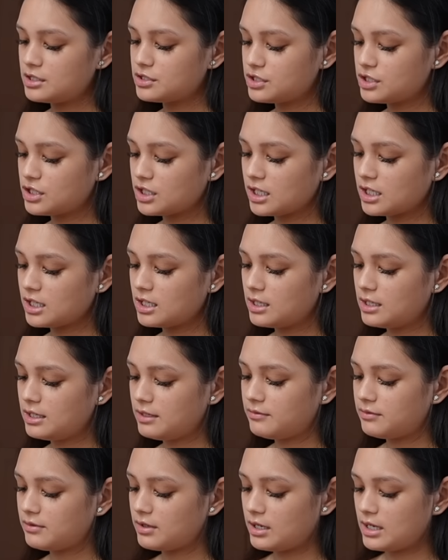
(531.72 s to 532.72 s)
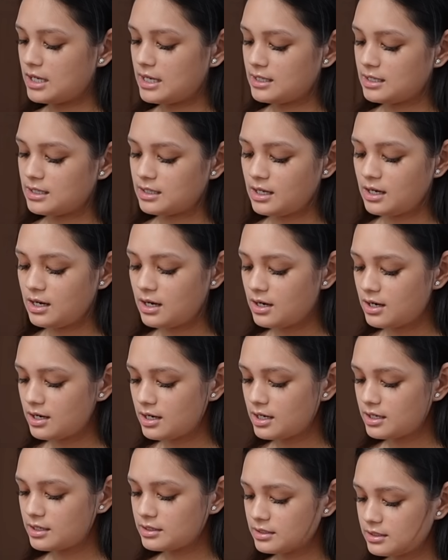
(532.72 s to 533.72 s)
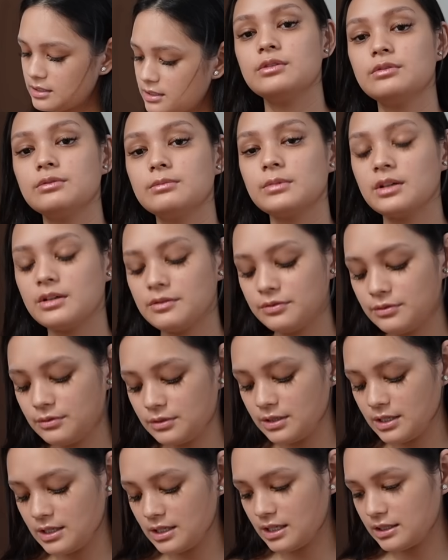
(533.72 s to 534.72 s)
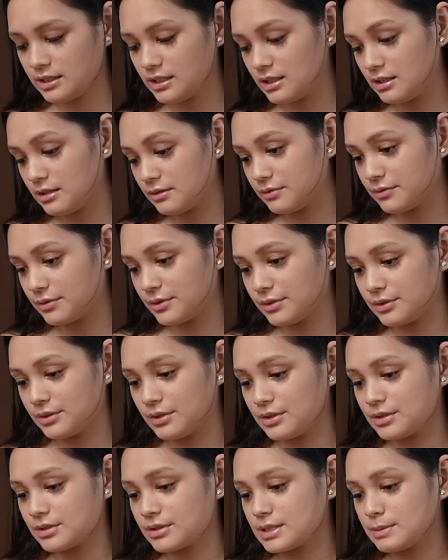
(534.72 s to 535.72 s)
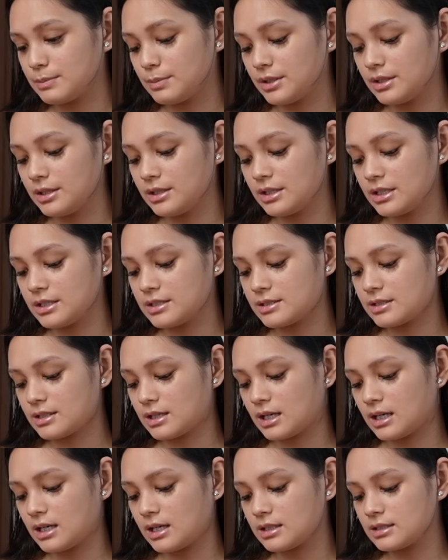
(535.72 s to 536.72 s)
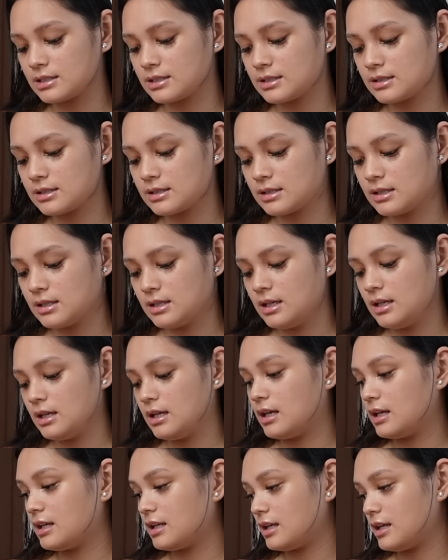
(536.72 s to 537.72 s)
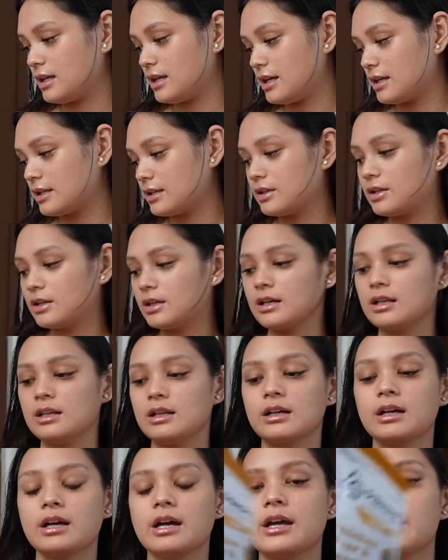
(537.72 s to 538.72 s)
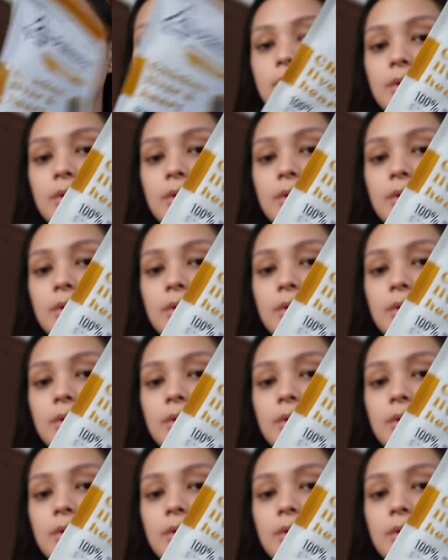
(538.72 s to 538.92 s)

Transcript: chicken liver, and heart. Yung mga food nila hindi lang for dogs, pwede rin sa cats. And ayan, nakalagay